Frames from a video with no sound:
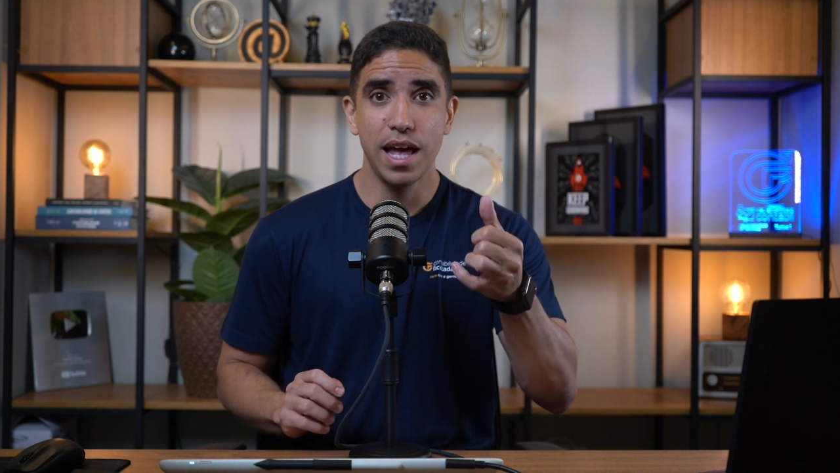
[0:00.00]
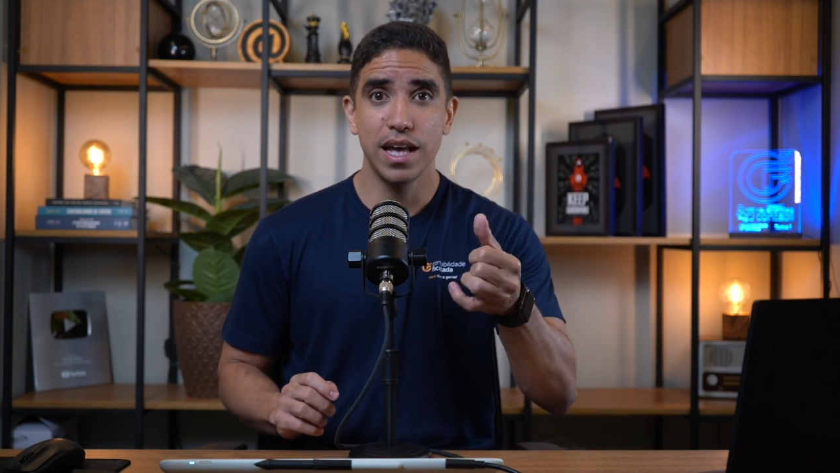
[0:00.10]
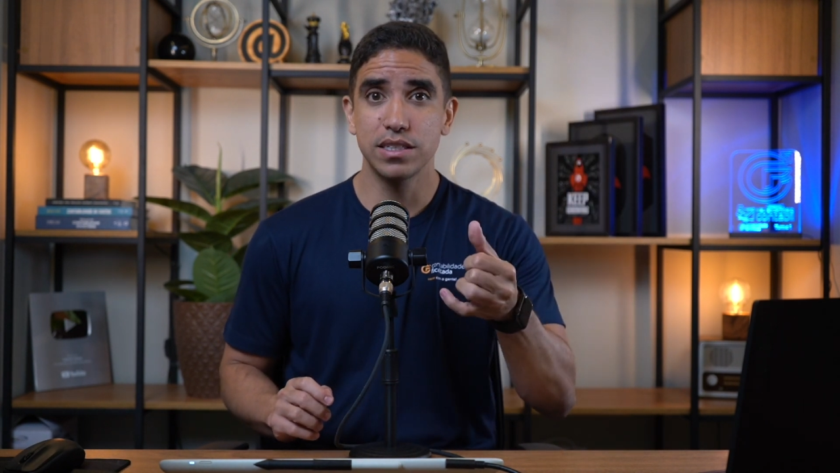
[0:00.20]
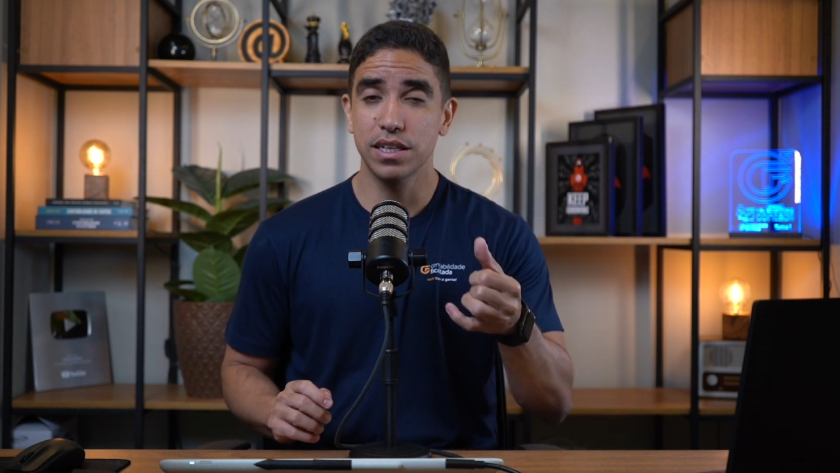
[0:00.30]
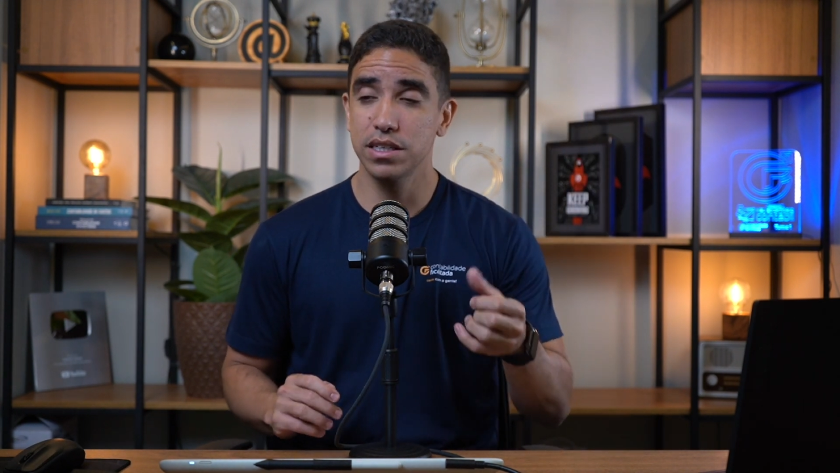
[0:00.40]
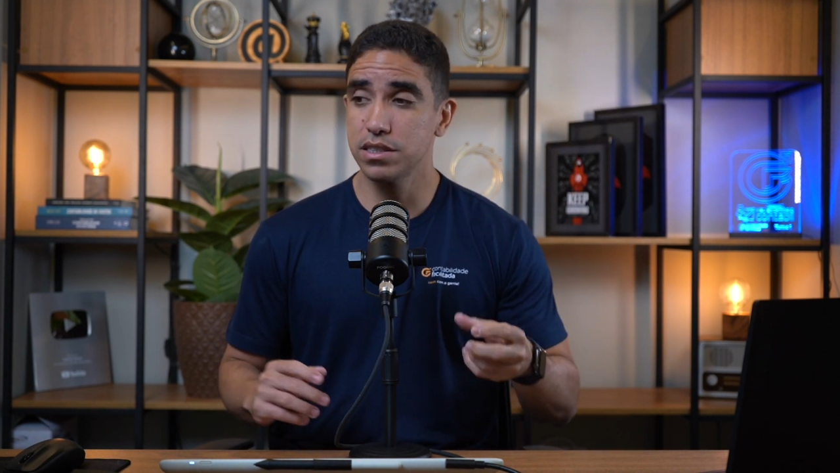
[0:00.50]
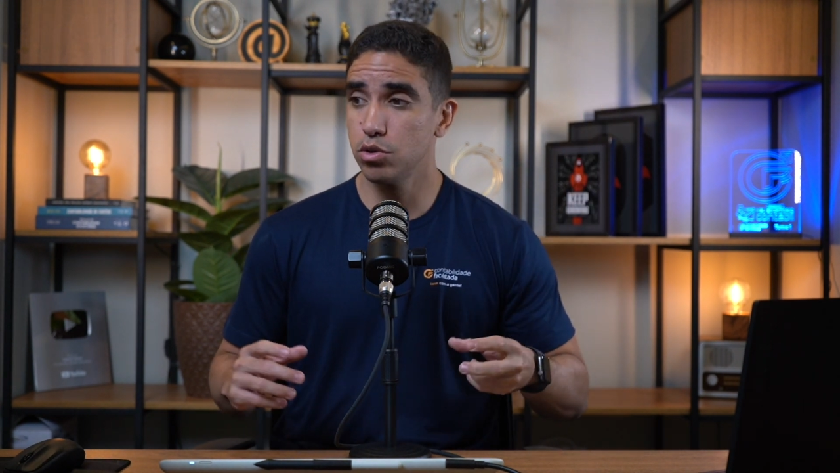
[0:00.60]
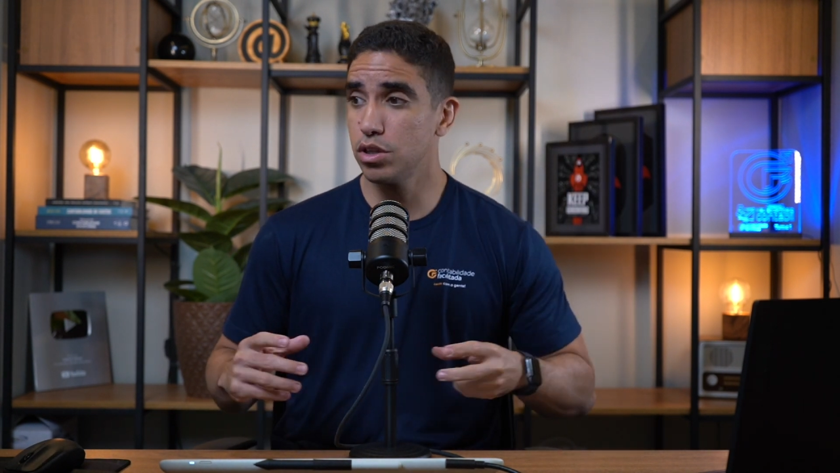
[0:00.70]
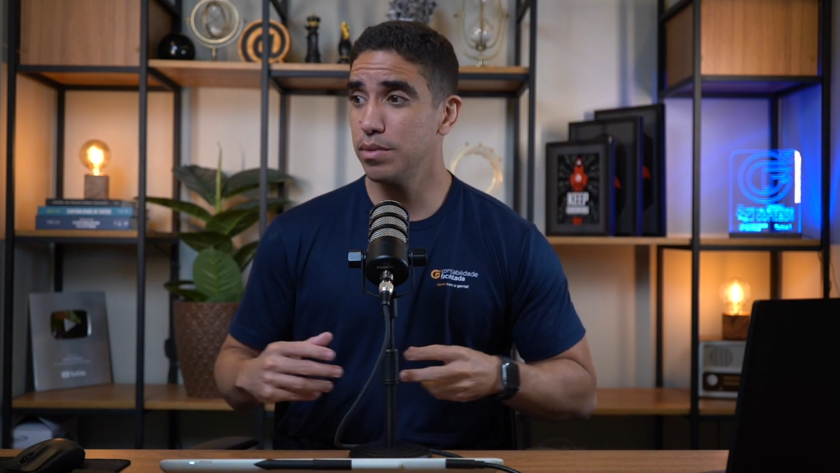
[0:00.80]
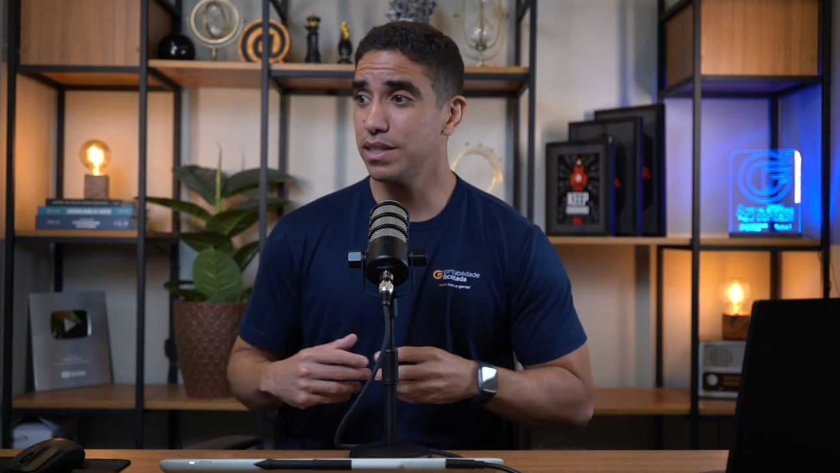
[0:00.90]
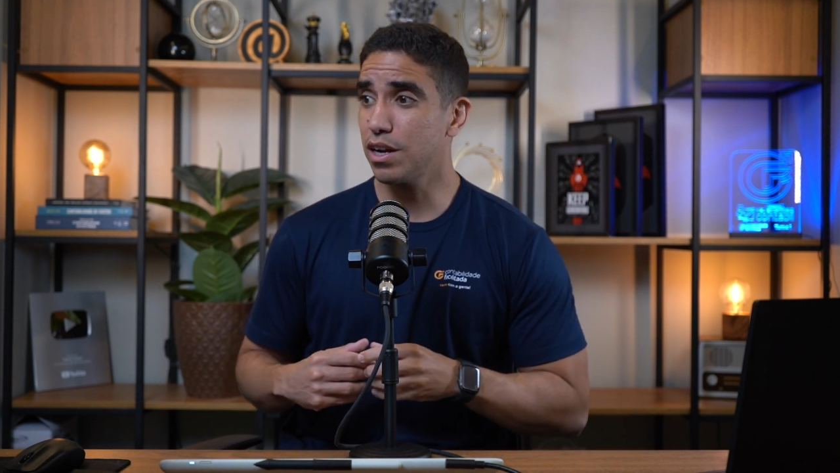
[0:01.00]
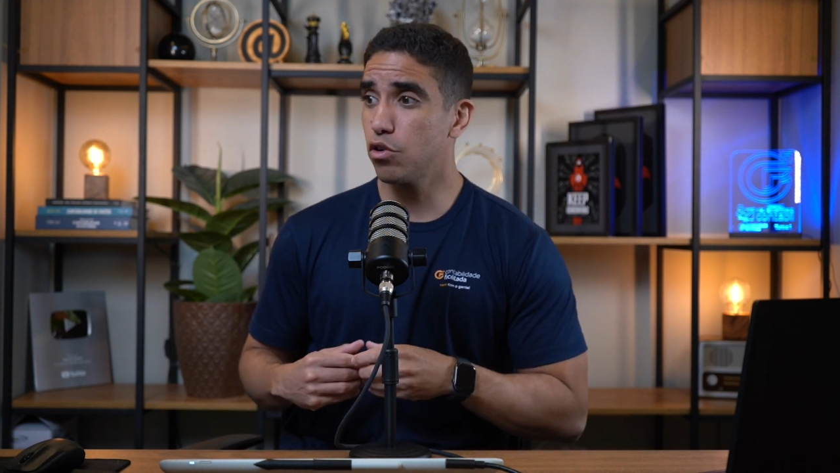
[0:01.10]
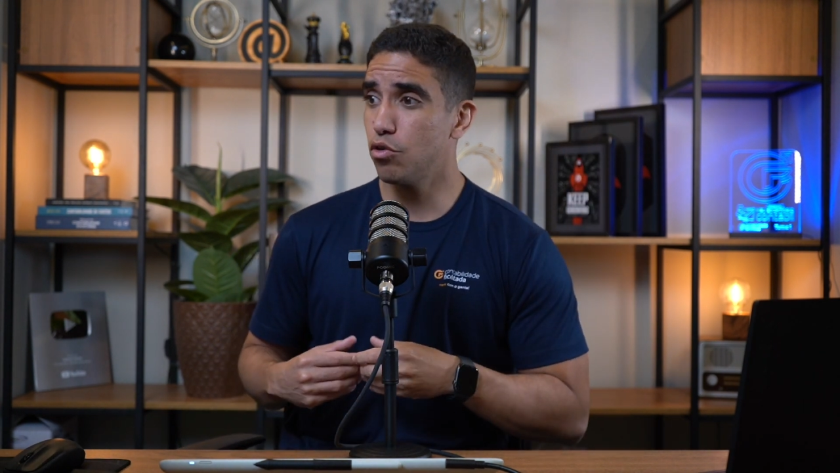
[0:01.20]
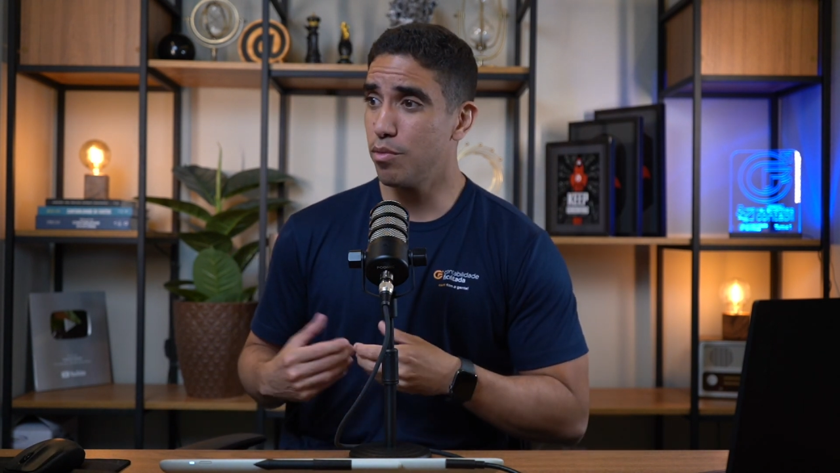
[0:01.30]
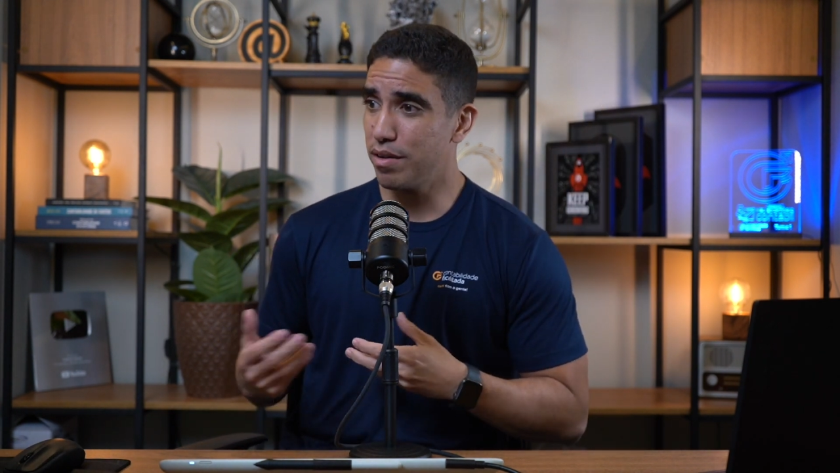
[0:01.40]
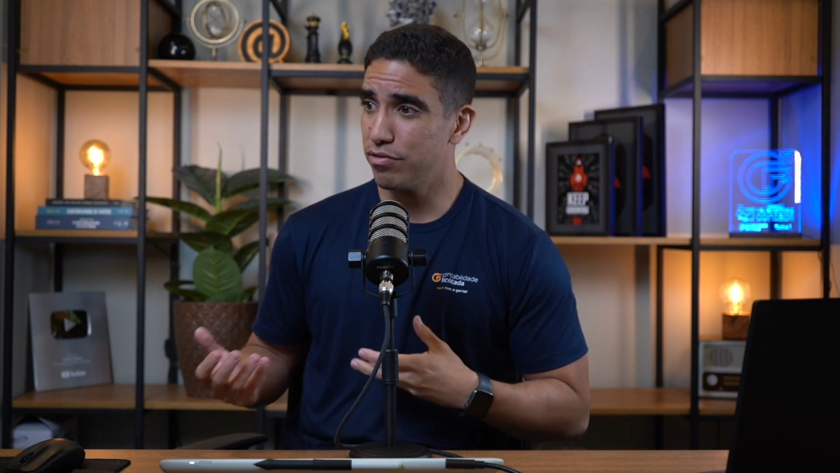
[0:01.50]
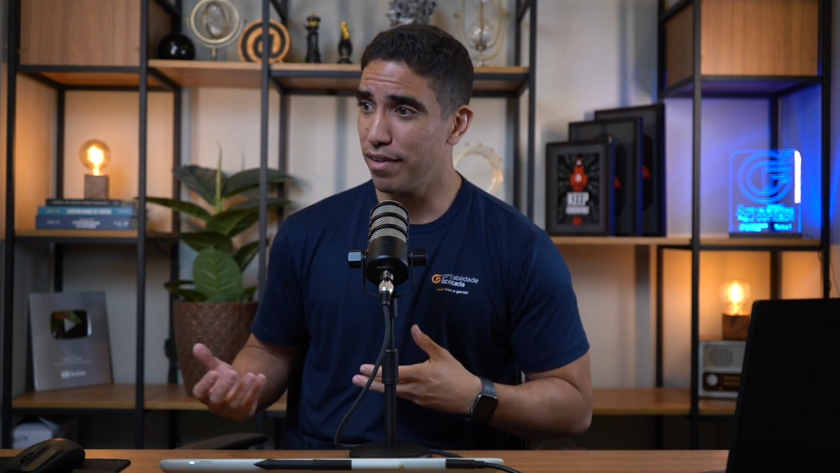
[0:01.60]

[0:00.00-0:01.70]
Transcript: Essa questão também está com uma